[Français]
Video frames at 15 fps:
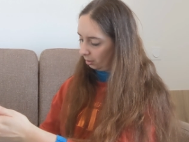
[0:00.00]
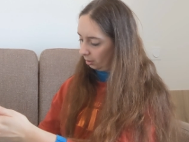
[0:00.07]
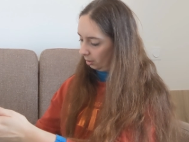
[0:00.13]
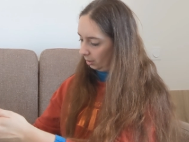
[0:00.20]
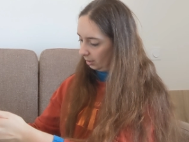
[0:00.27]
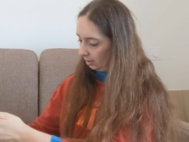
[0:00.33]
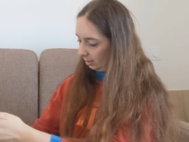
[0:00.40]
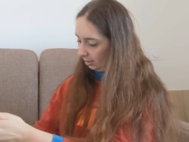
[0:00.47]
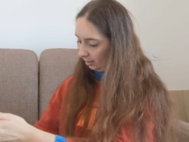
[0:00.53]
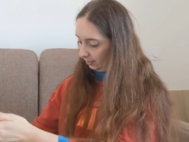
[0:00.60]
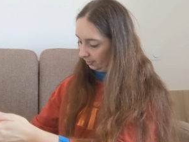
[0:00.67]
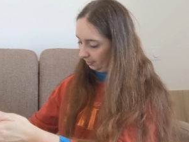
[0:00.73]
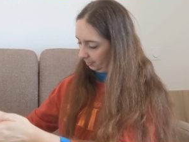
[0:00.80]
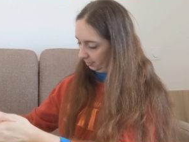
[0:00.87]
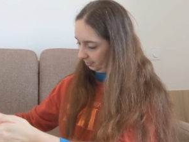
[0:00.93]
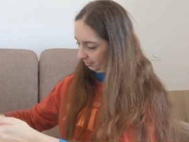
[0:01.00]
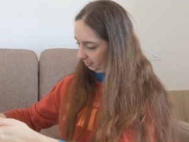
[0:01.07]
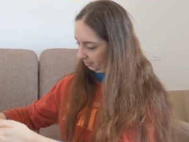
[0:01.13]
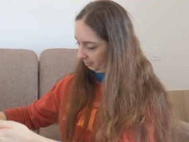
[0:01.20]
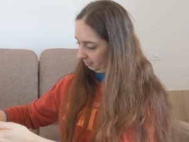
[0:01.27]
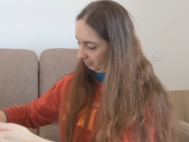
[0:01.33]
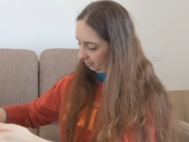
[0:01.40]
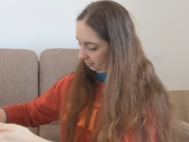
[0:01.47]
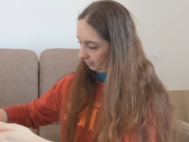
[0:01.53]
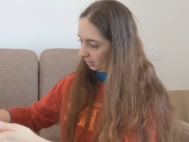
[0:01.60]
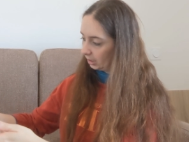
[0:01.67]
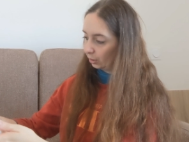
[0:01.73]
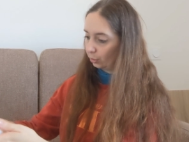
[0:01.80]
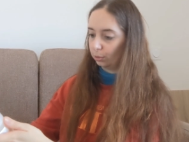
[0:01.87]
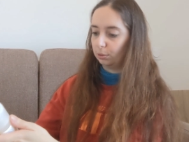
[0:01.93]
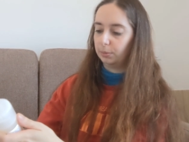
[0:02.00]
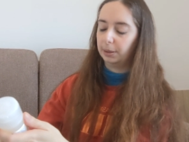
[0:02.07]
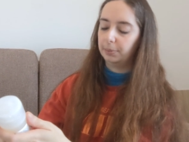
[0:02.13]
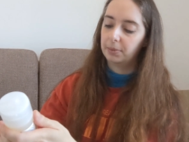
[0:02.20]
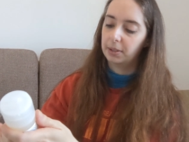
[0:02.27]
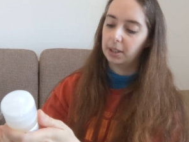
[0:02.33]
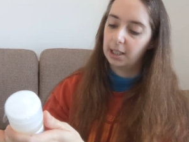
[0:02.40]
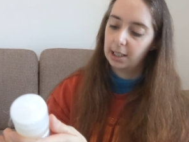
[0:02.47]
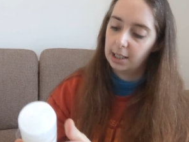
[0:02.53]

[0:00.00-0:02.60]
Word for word: oh là là, ça colle aux mains.